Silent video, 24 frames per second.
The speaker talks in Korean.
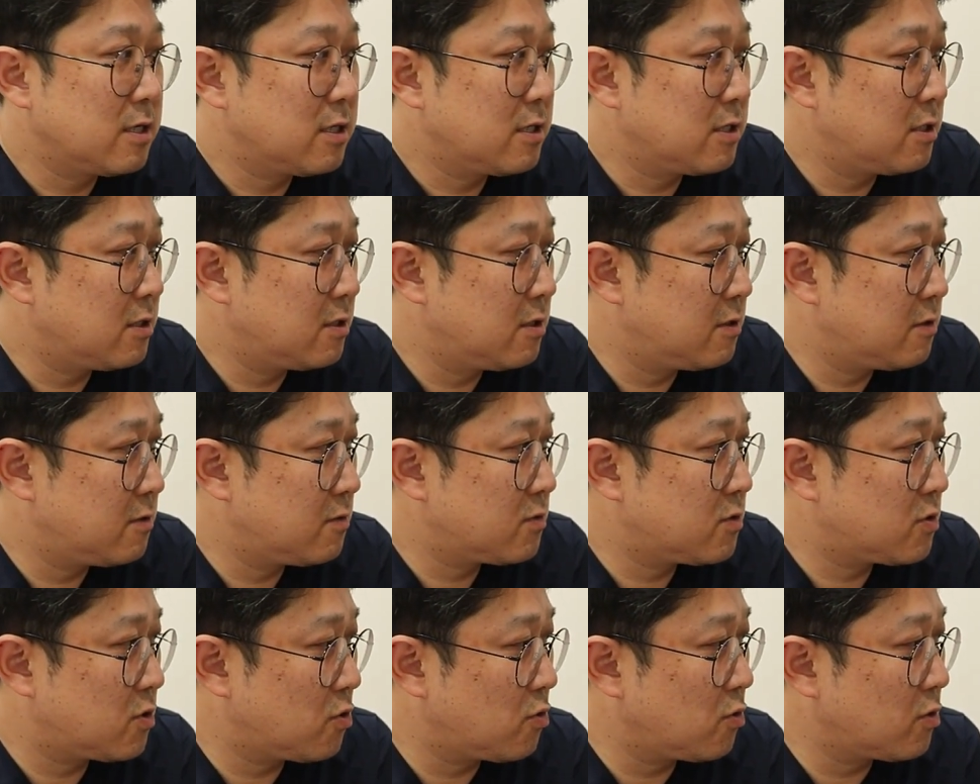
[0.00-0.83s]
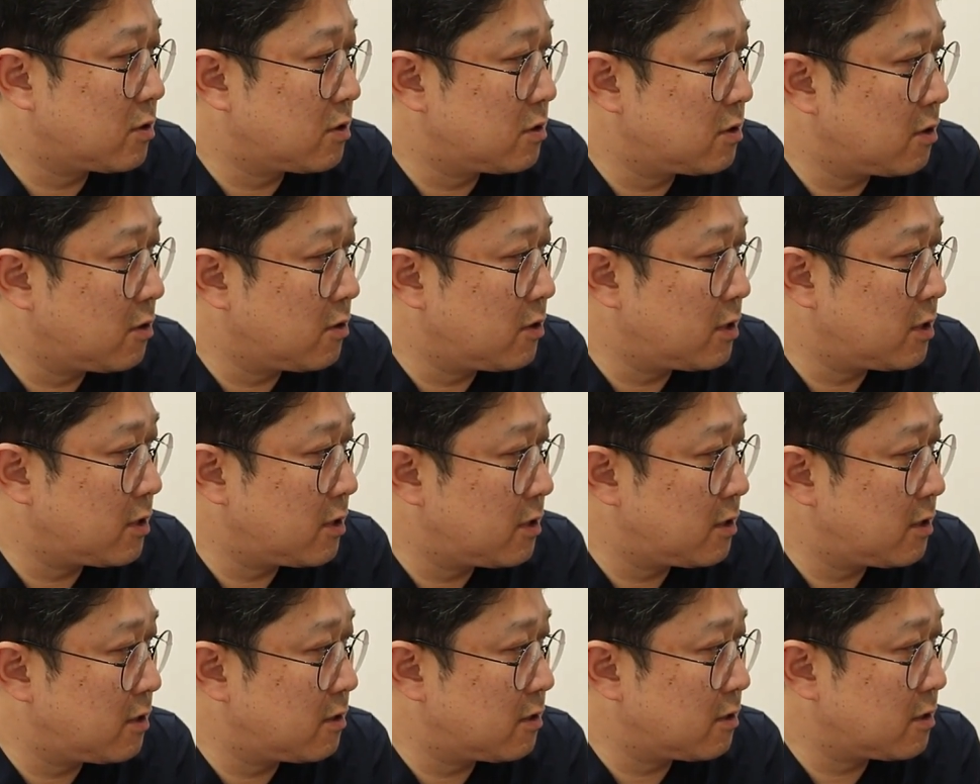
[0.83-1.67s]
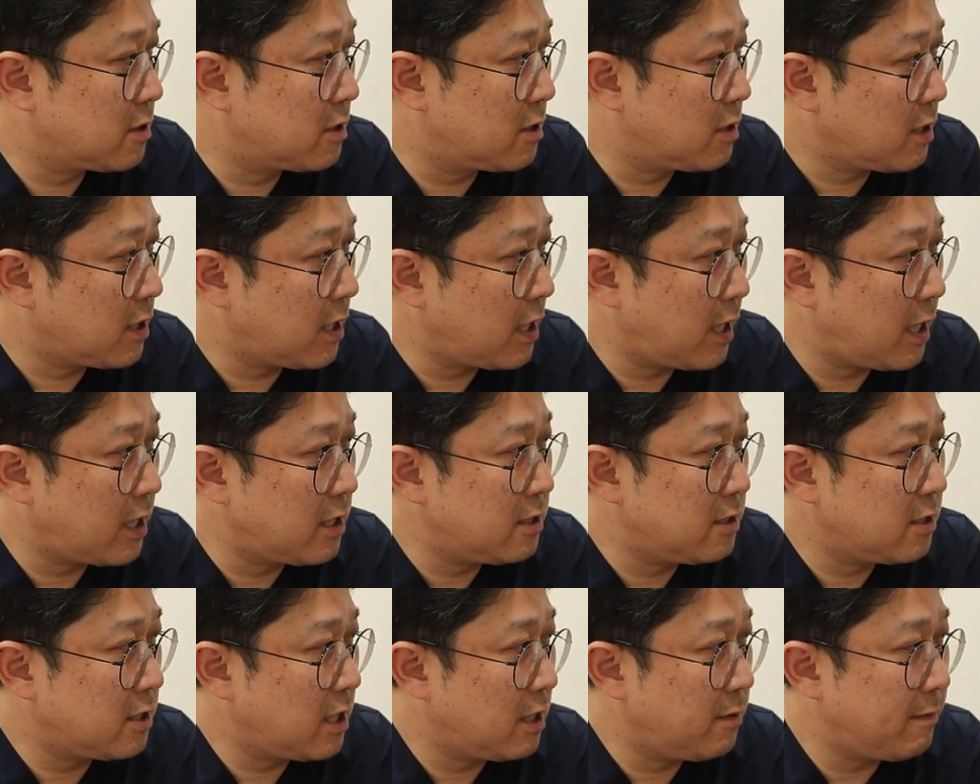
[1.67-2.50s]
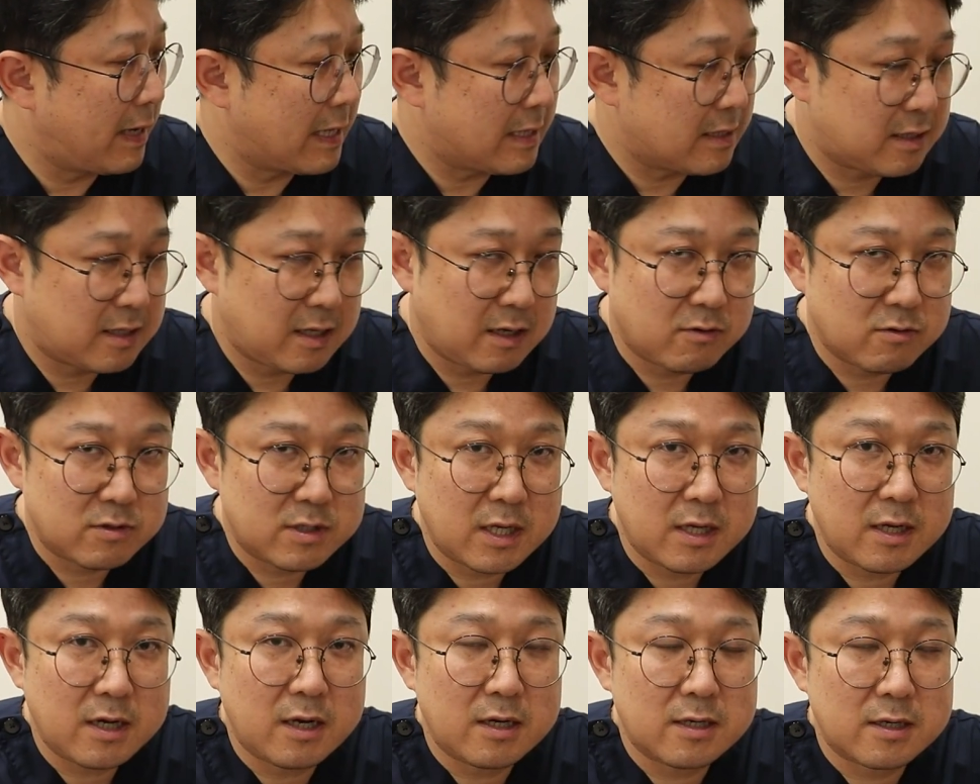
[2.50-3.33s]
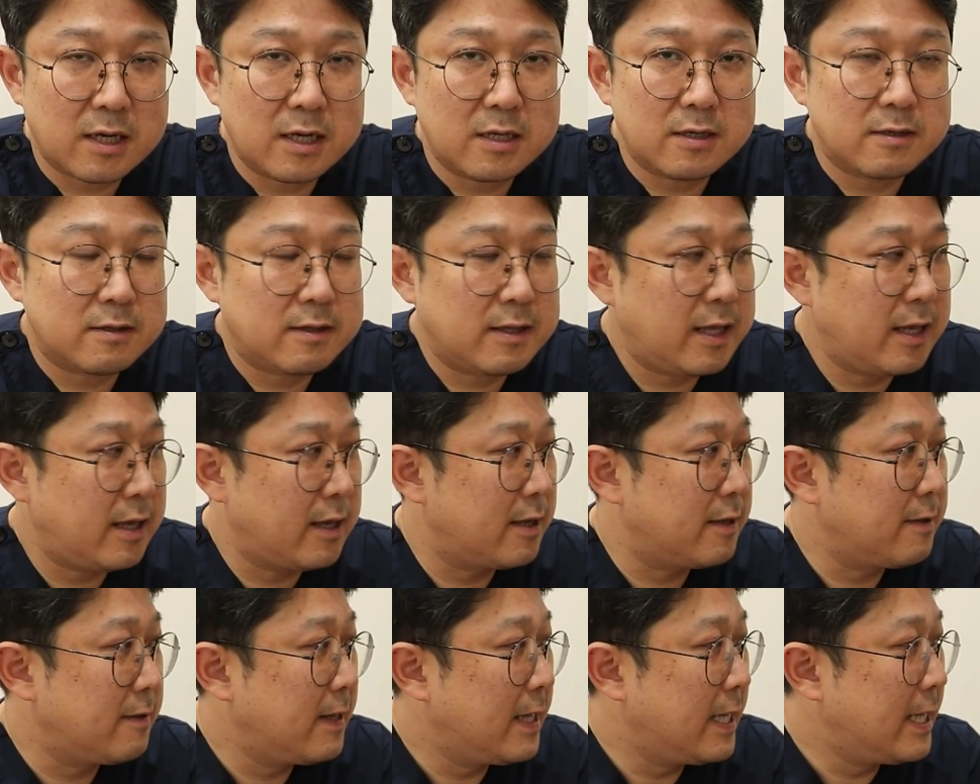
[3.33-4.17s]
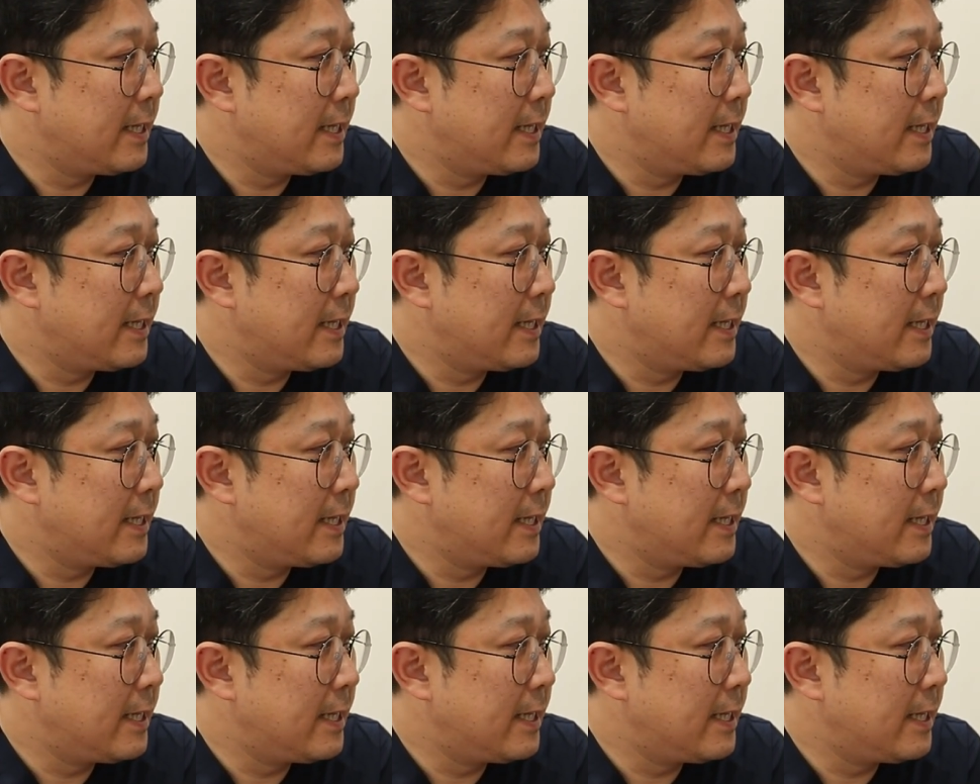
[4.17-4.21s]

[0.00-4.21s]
어, 저도 그걸 그렇게 하는 게 맞다고 생각을 하는데